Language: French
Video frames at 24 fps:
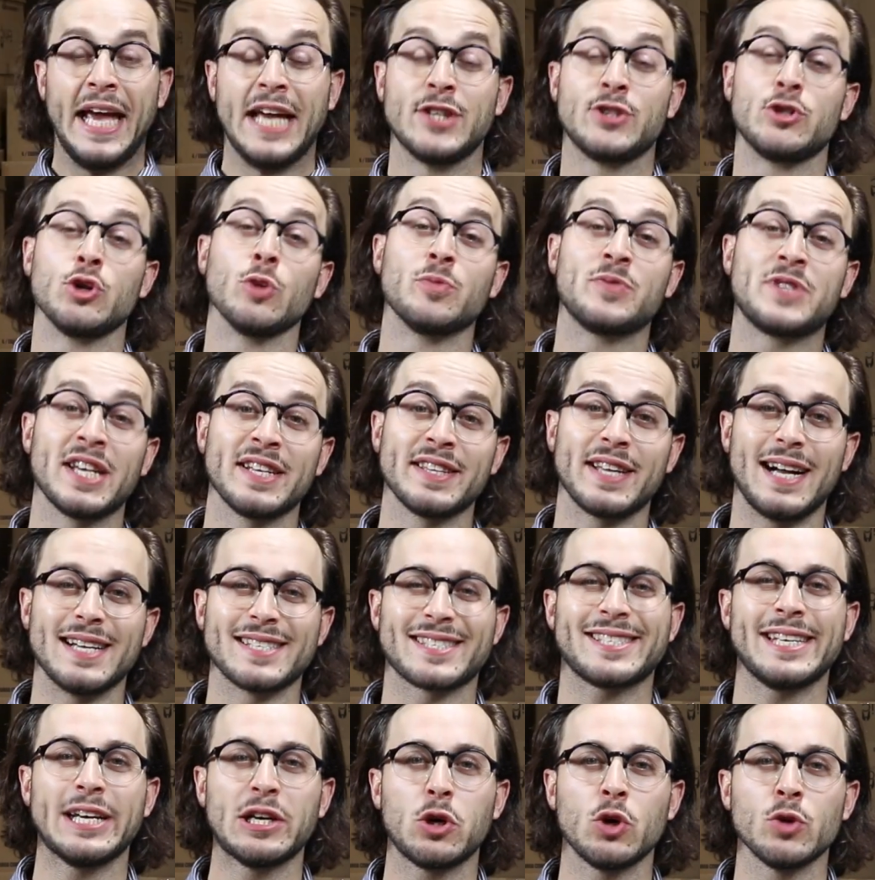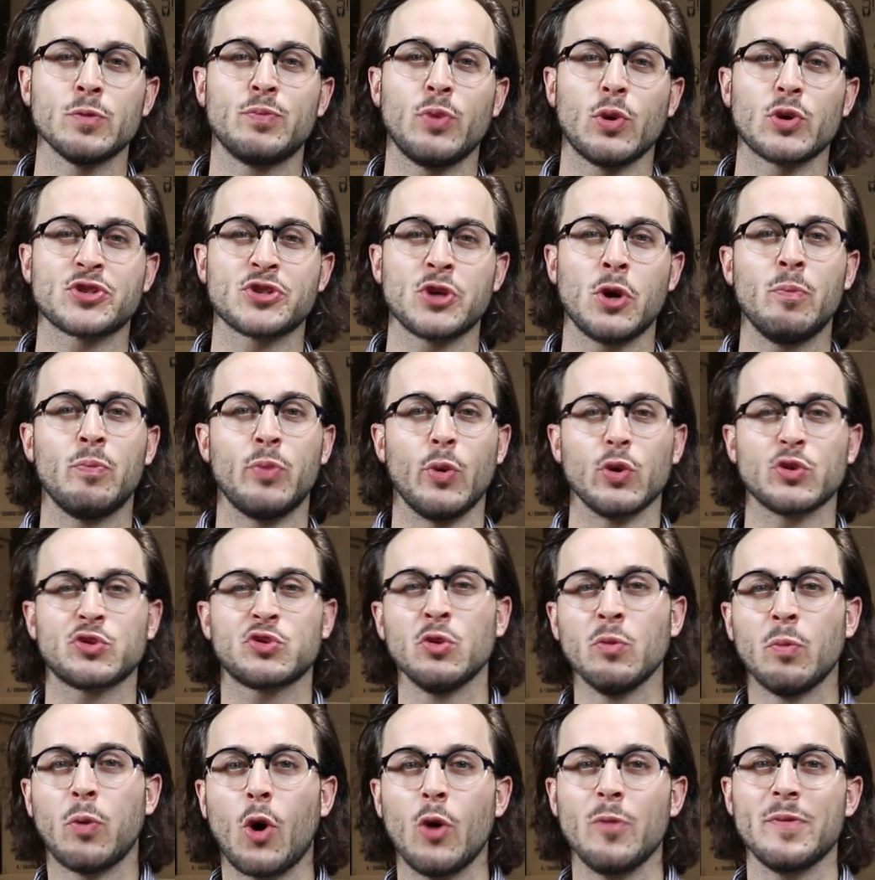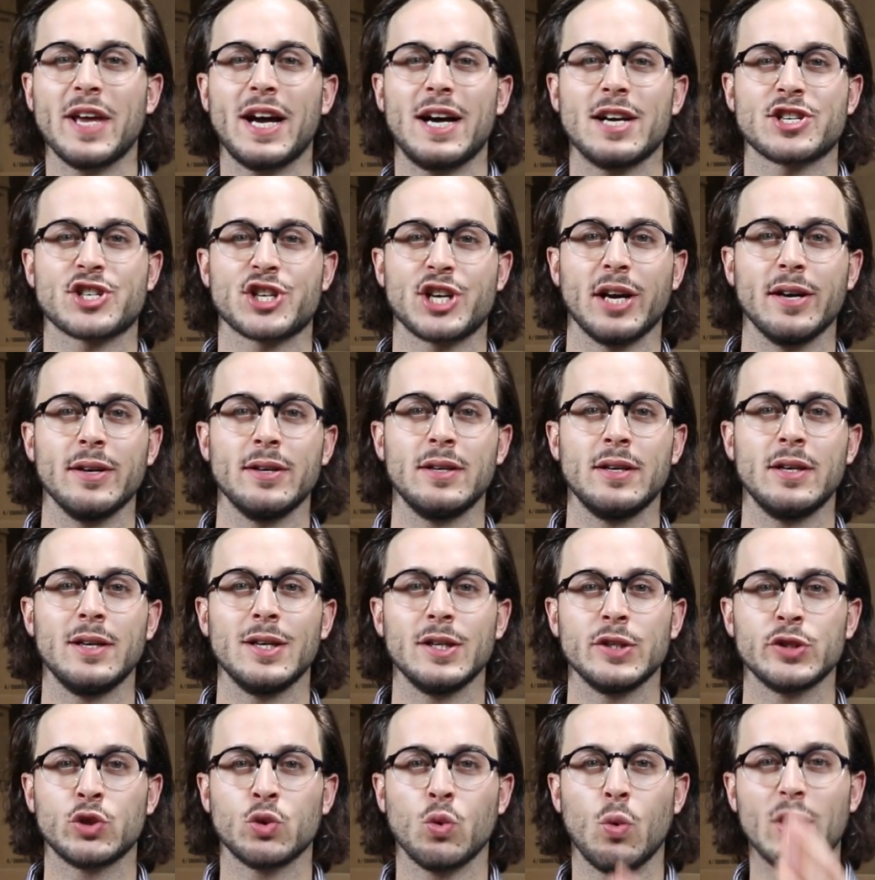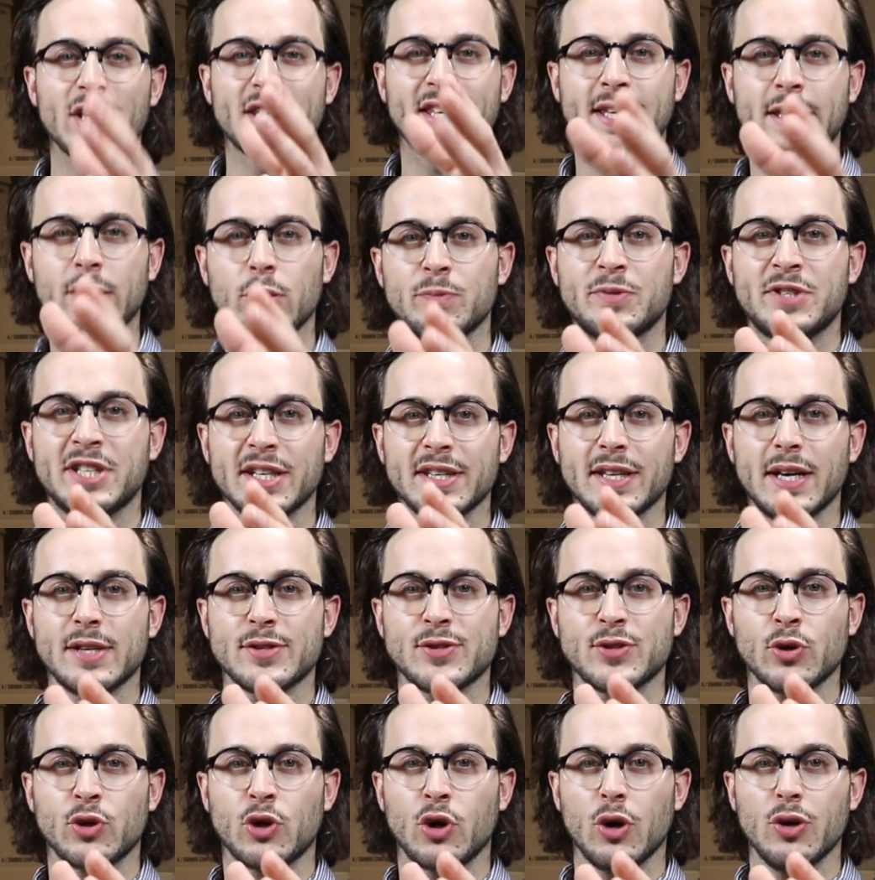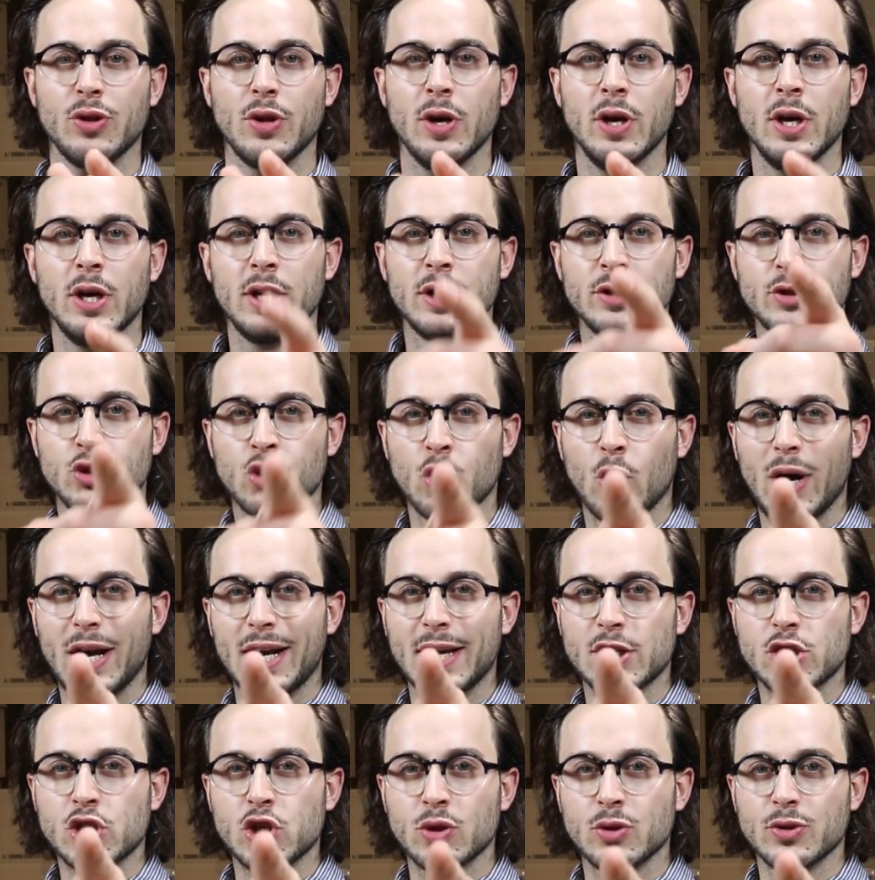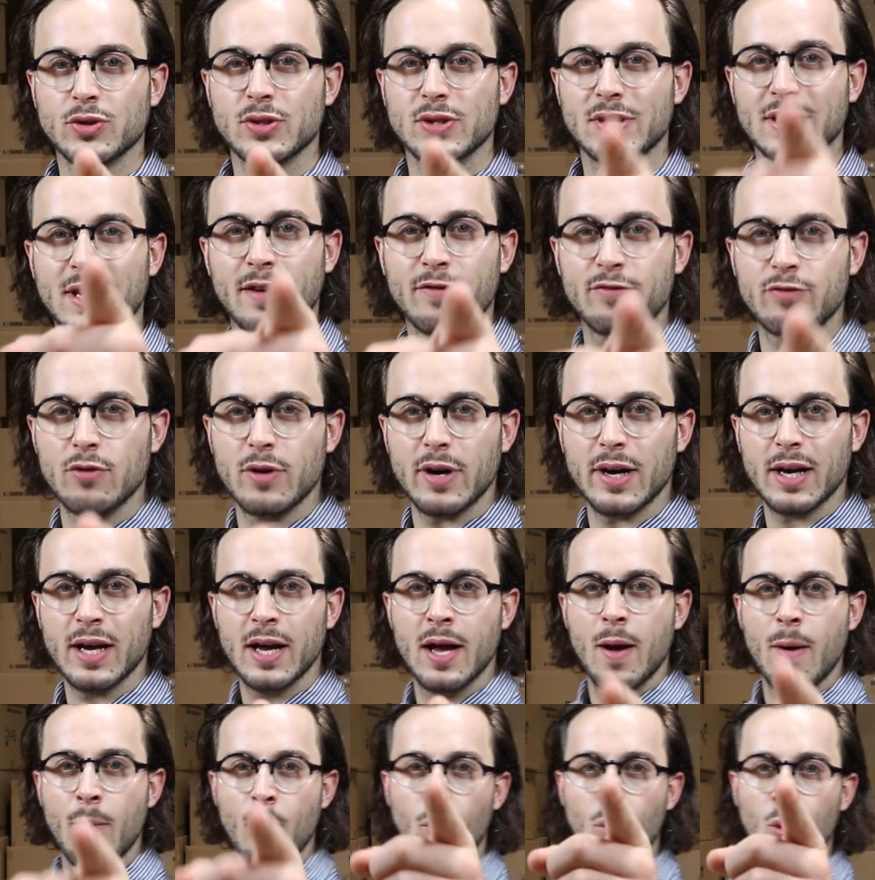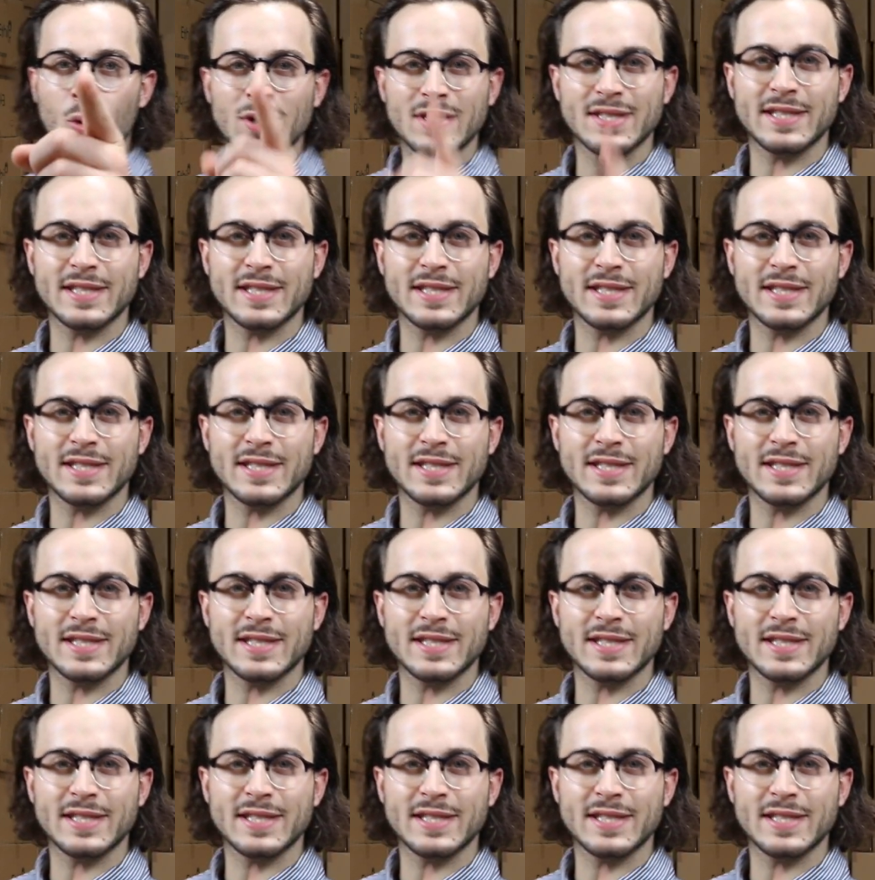Et tu obtiendras 50% pour ton premier achat. Toi qui obtiendras ce code, tu auras la chance d'avoir moins